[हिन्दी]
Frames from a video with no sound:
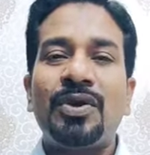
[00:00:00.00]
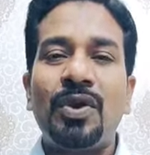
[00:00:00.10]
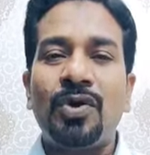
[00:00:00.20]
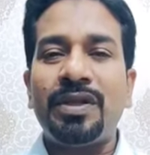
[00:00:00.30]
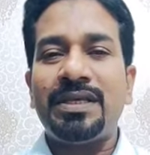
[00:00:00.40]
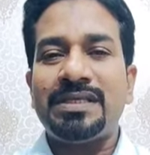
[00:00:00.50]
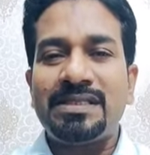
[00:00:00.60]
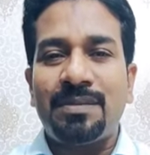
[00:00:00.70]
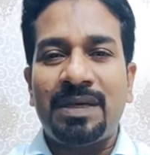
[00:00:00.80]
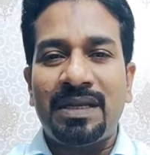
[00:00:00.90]
क्रॉकरी के
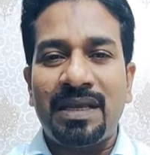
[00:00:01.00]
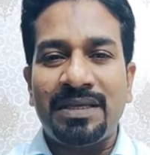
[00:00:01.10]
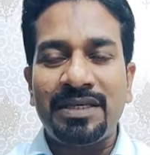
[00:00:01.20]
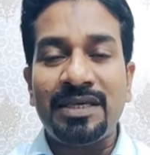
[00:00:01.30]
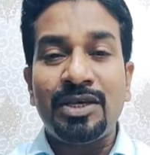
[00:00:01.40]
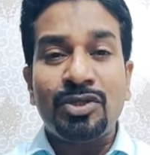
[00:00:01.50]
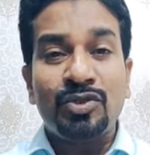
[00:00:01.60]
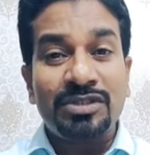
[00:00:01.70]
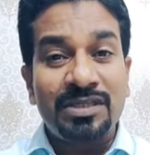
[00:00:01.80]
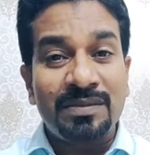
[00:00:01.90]
सामान लाइए
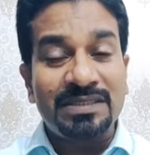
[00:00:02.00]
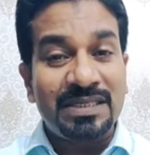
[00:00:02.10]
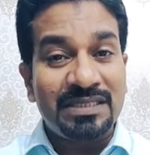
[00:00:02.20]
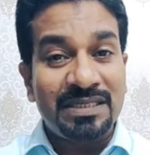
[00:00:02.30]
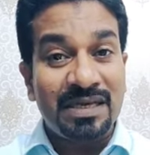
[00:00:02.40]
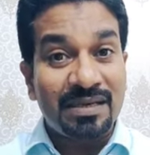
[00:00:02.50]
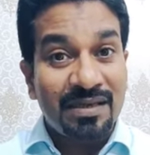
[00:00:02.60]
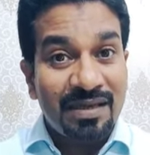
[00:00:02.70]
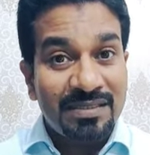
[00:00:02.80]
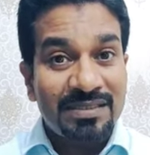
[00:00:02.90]
तो समझ जाइएगा
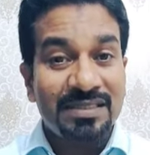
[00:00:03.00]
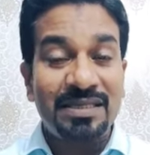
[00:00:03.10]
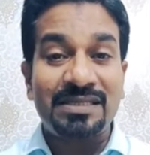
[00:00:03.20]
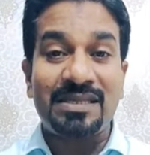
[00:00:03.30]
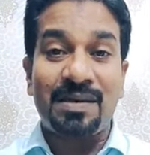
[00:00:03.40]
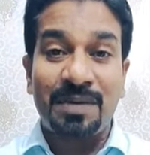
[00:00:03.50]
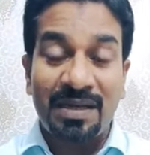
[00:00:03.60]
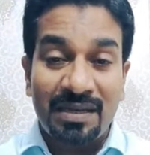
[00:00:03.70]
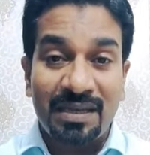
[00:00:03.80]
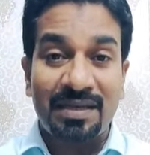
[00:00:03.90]
कांच के
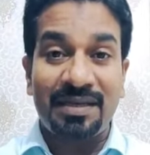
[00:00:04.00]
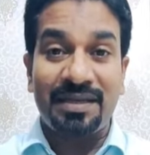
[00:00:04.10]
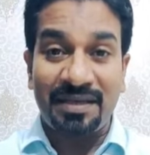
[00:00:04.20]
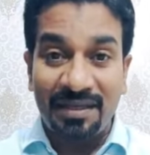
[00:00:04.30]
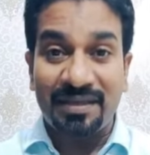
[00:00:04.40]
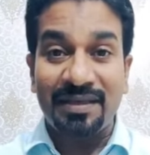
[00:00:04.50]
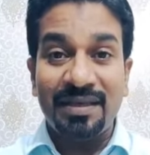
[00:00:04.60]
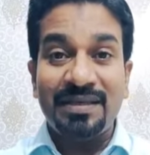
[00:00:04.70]
सामान लाने हैं